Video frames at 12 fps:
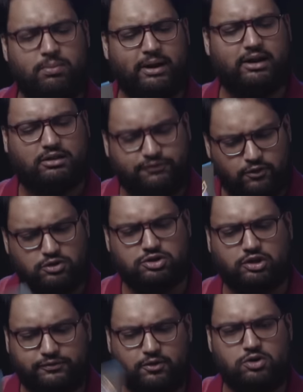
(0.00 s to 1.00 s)
كل مرة تفوزوا
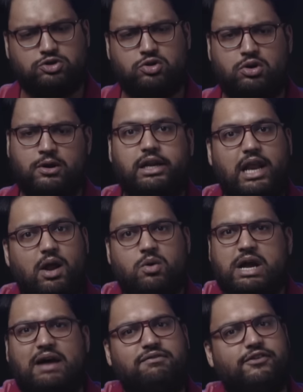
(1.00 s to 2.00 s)
تفوزوا إلا لو
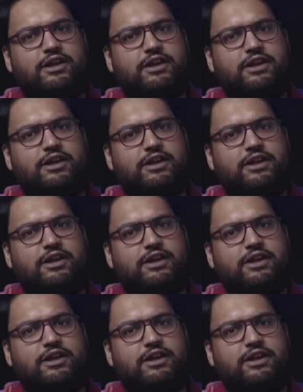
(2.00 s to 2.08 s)
كان